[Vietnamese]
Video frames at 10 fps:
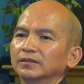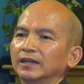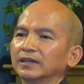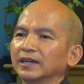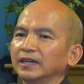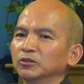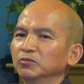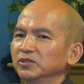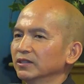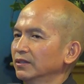là ngày cúng
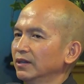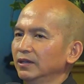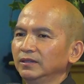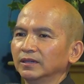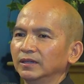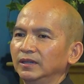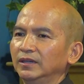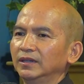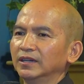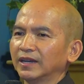Chẩn Tế, là
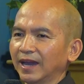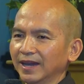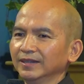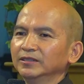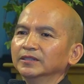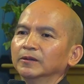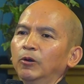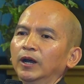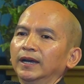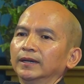cả người
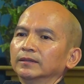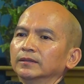Hoa,